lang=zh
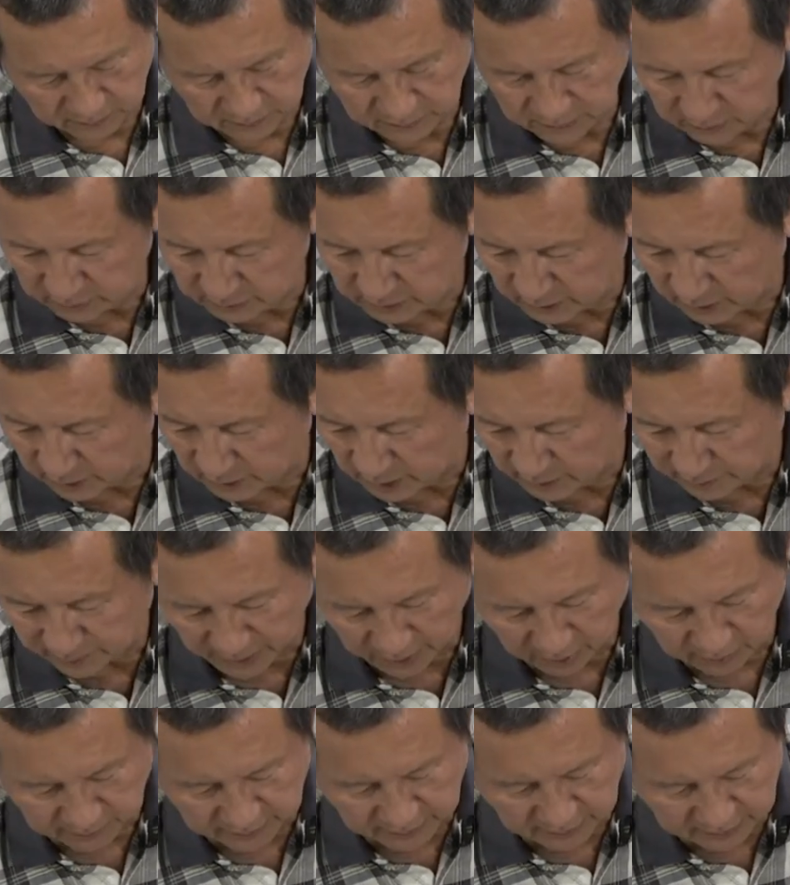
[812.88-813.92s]
用胶带
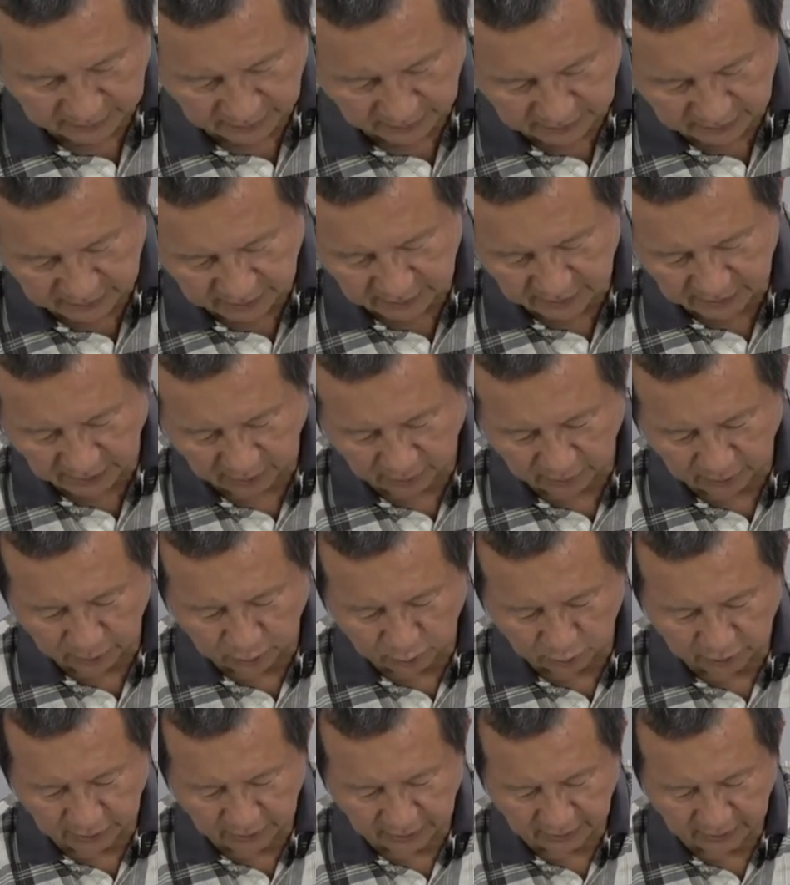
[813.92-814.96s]
把我们的电线稍微
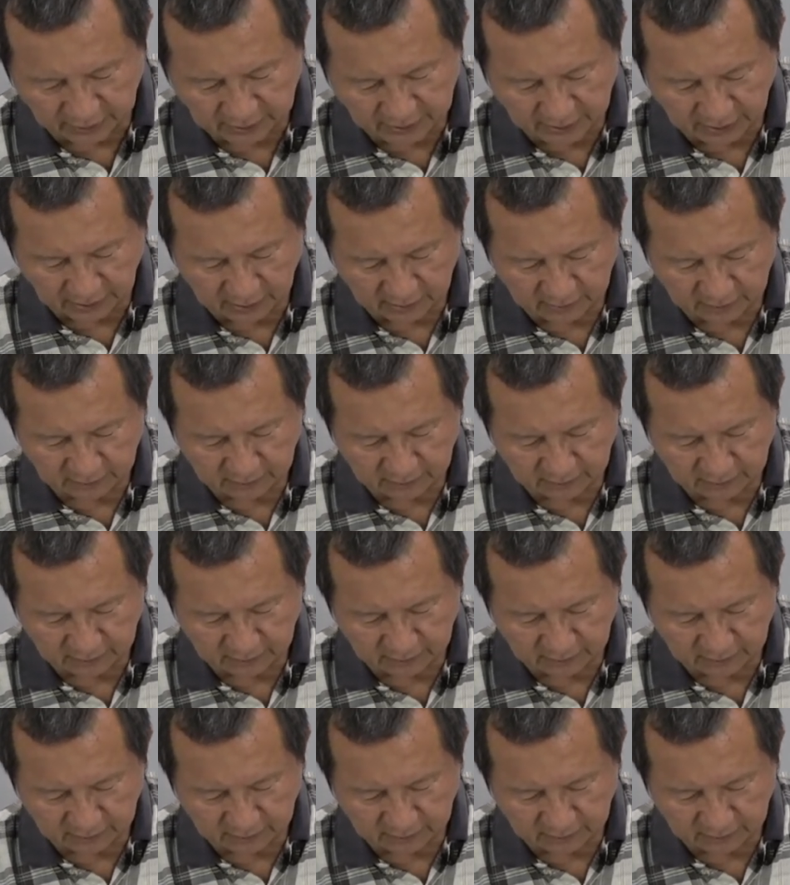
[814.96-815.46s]
固定一下。